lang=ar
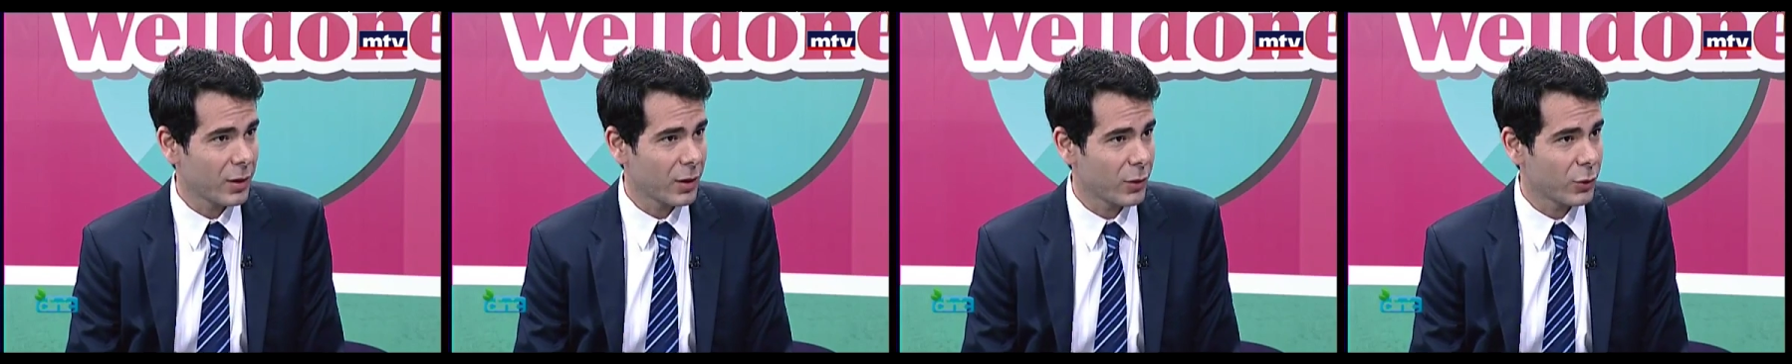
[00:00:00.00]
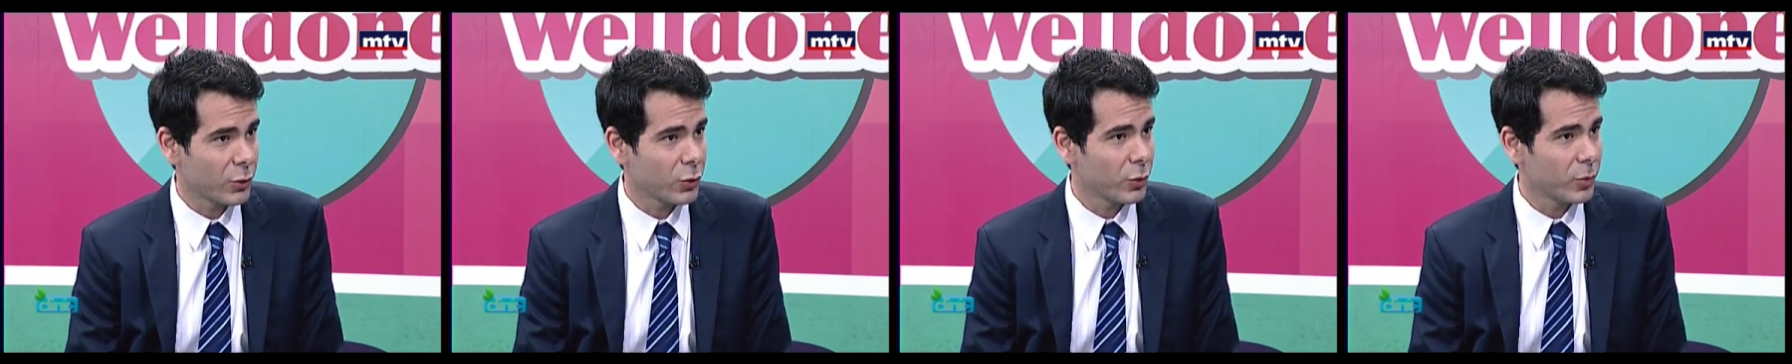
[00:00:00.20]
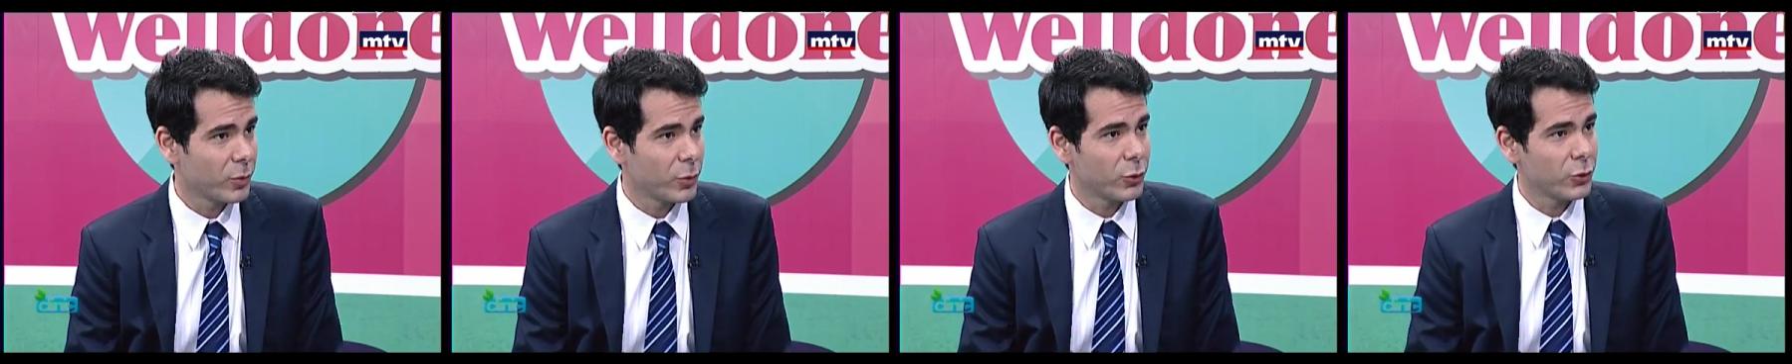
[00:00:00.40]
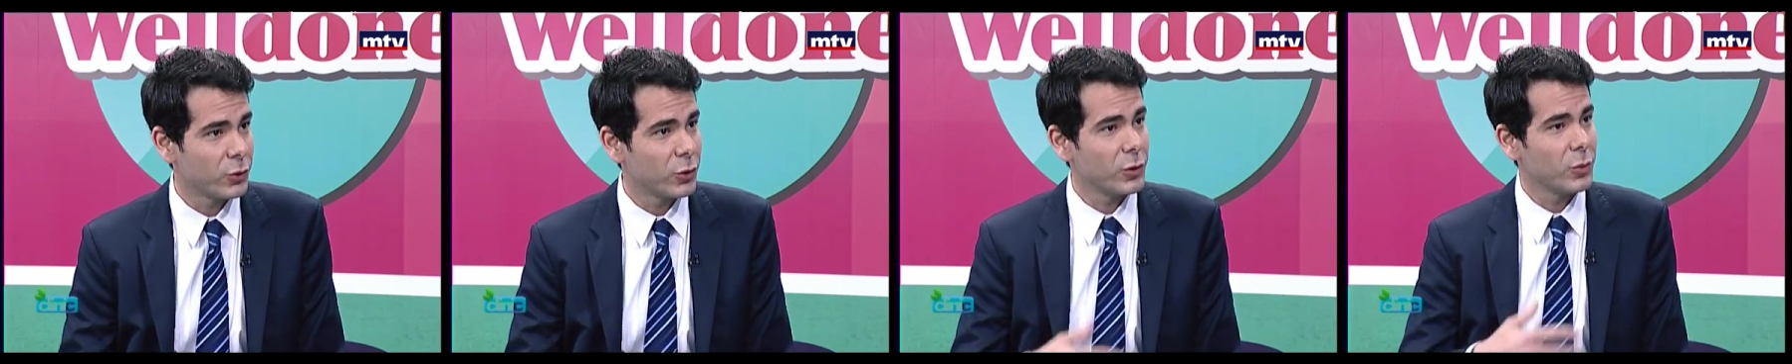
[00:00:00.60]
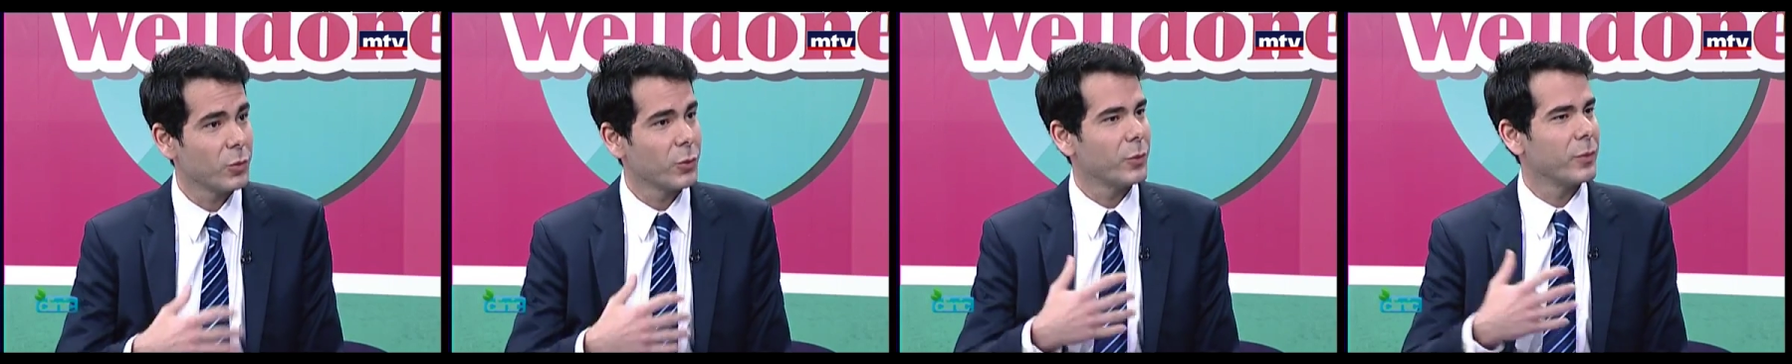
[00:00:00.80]
راسه بده
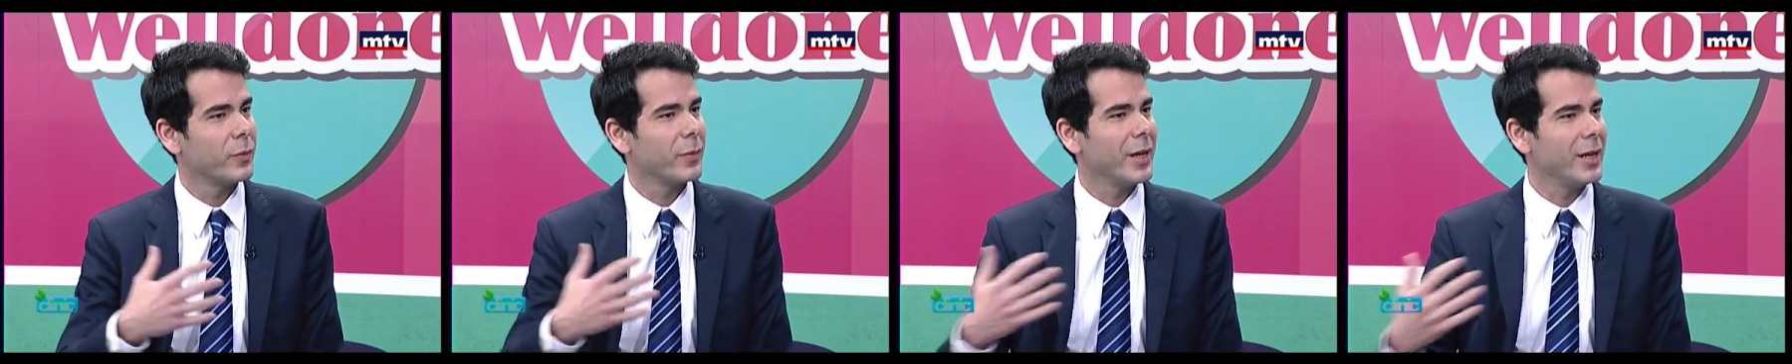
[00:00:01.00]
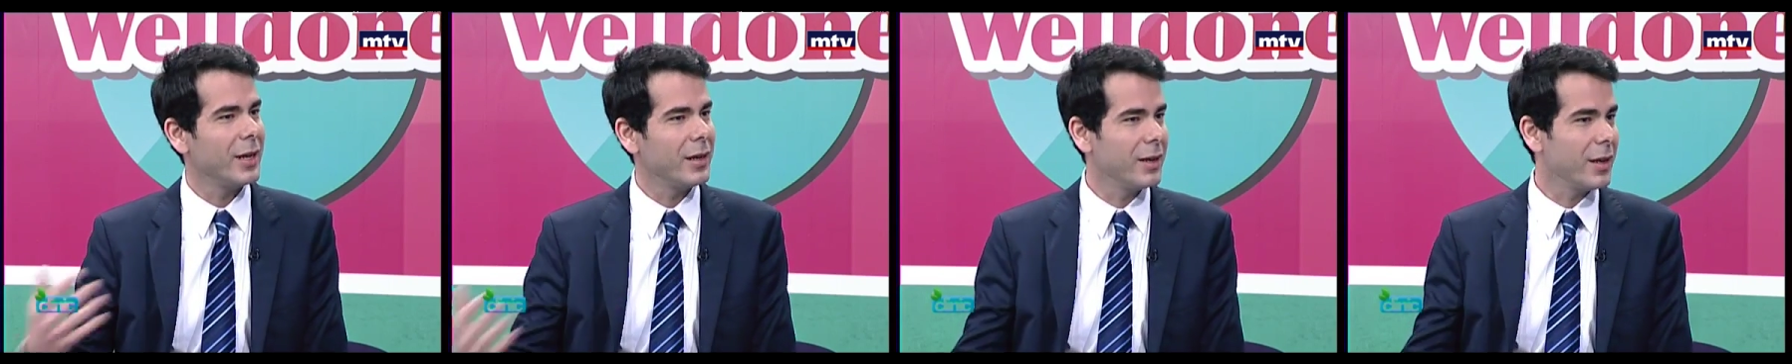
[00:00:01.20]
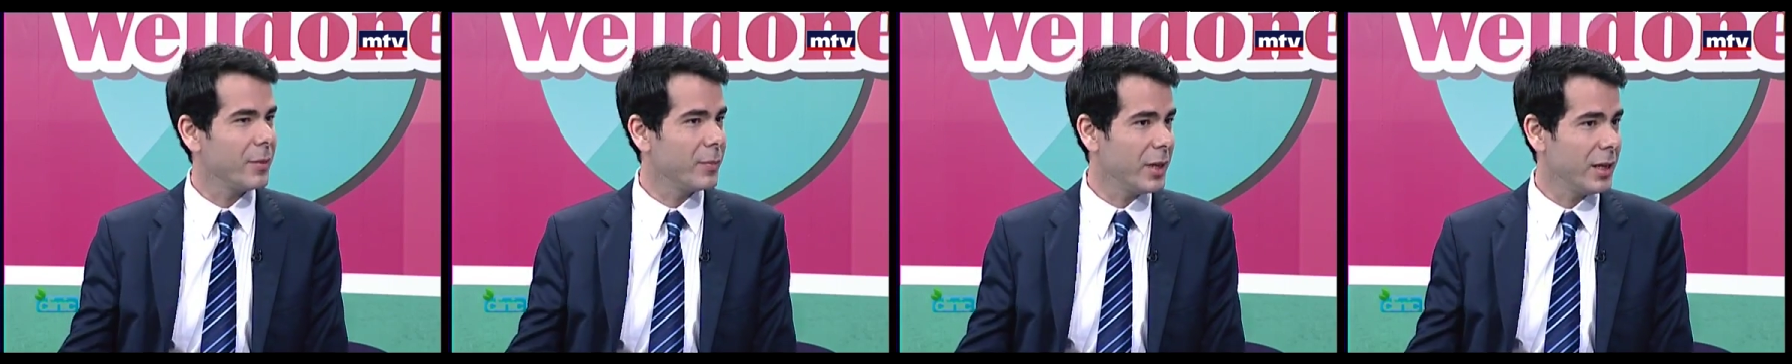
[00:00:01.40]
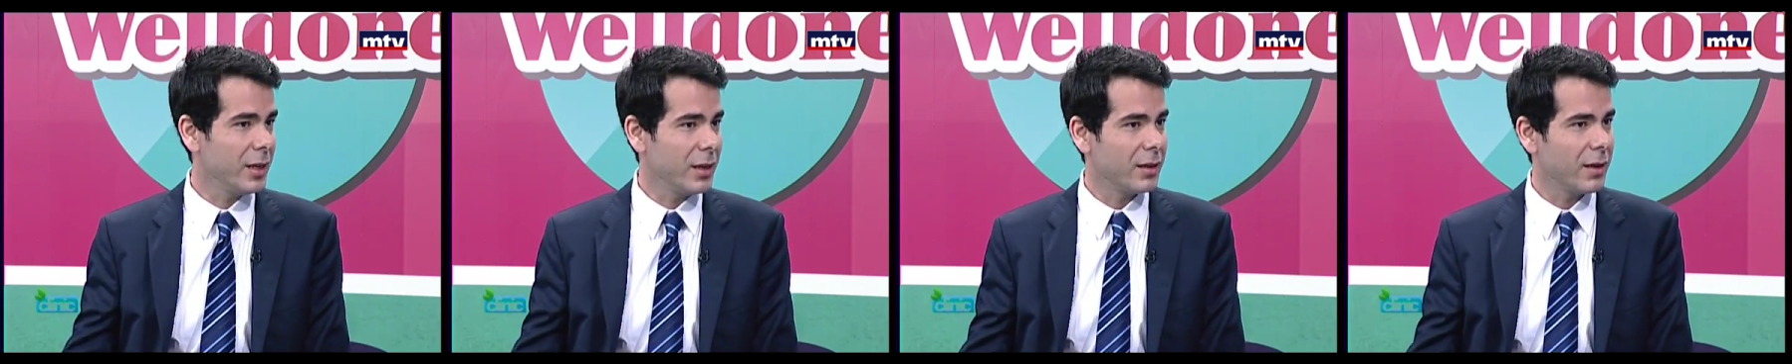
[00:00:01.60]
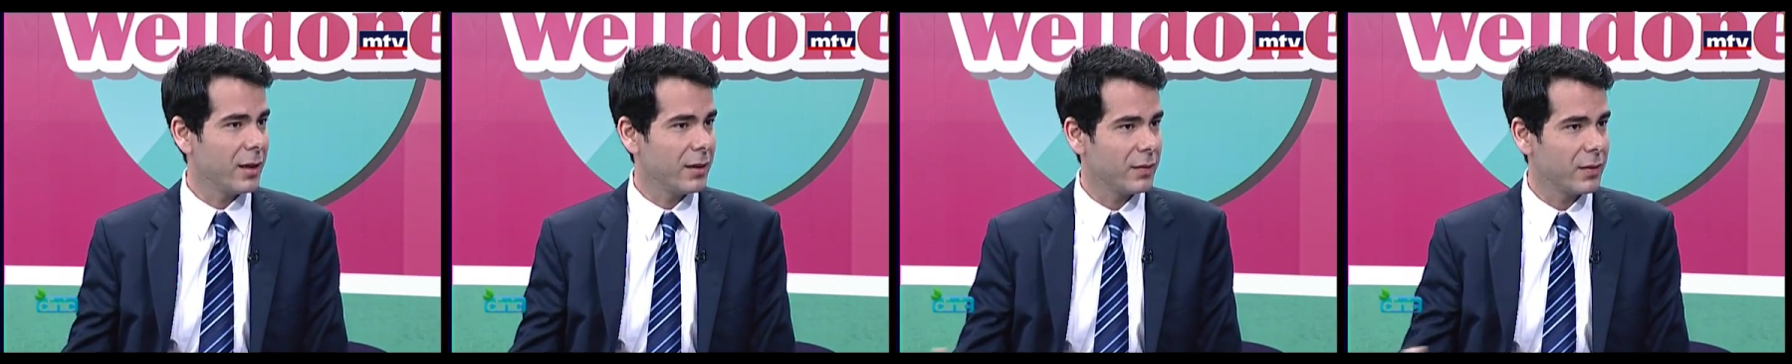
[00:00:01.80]
جسمه من ميل اليمين
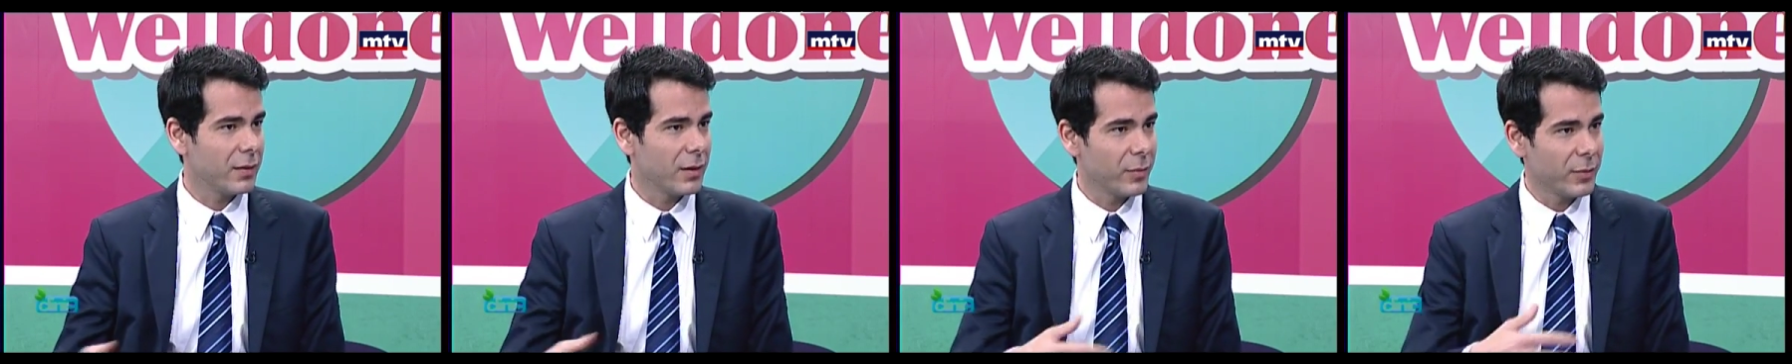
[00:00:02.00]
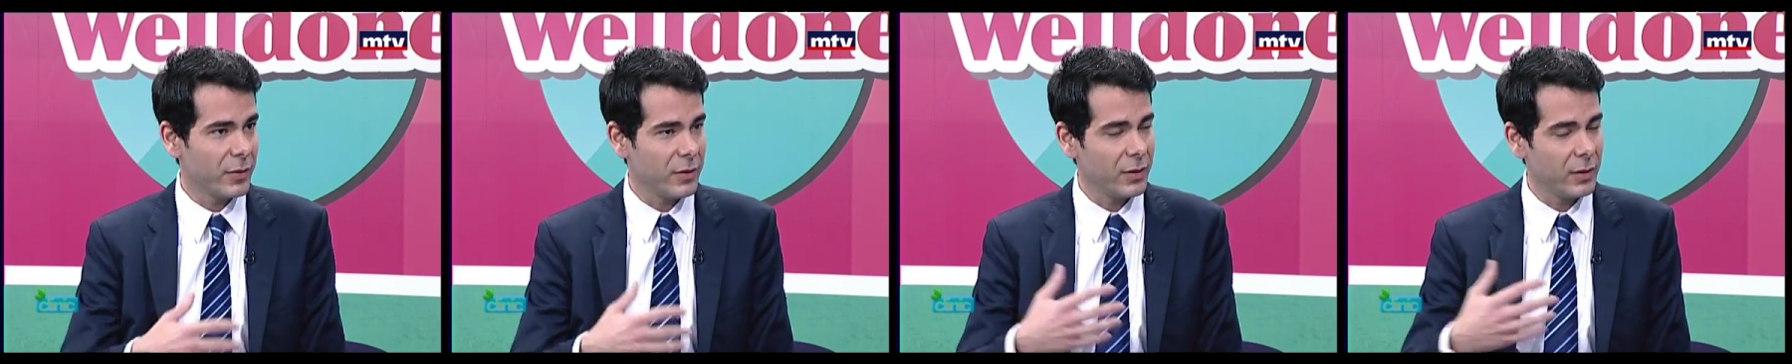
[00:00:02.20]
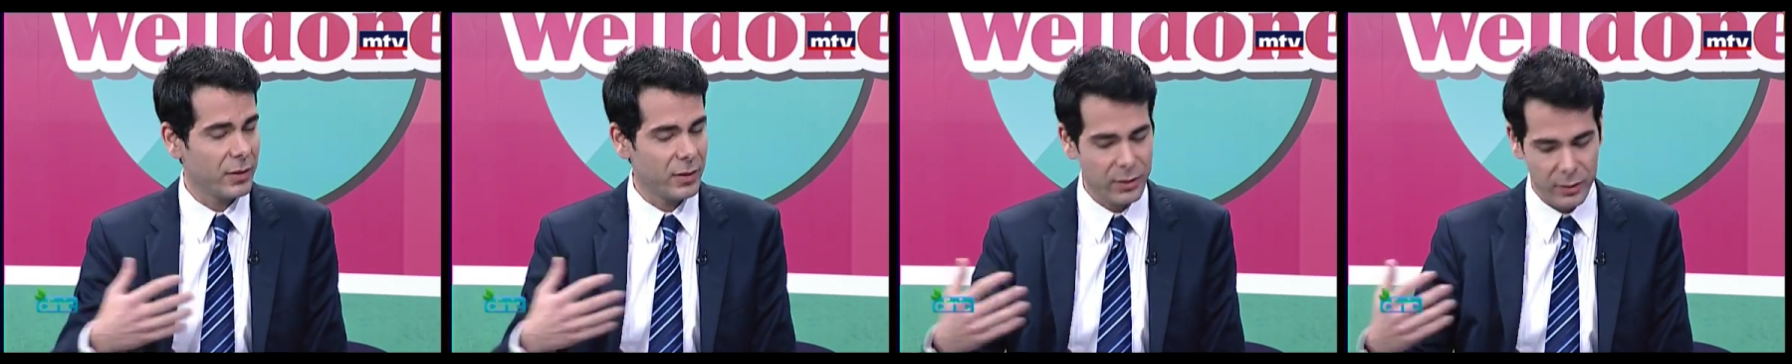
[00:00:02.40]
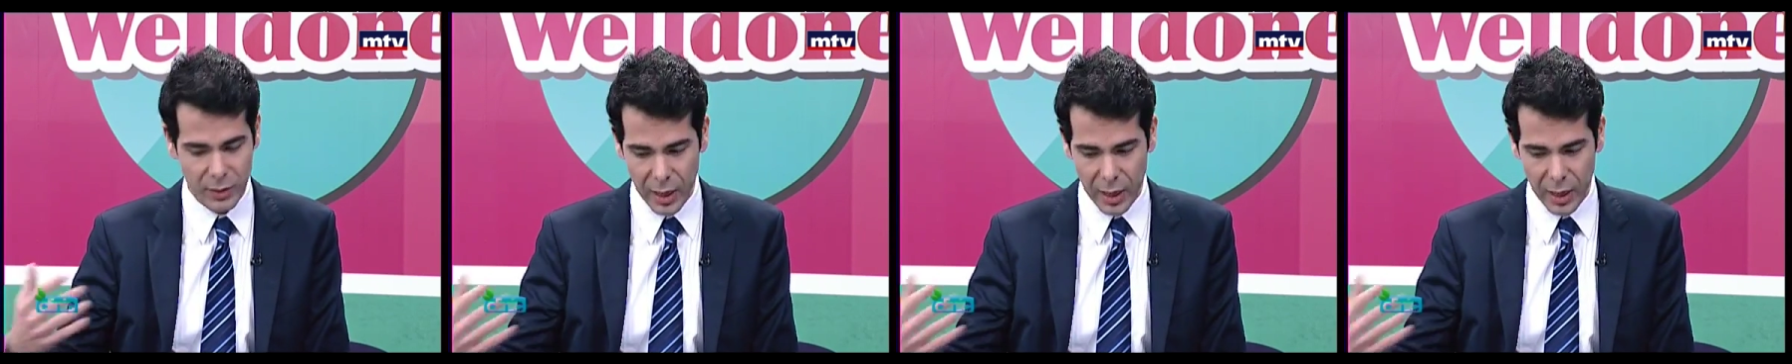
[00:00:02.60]
يتاثر بصير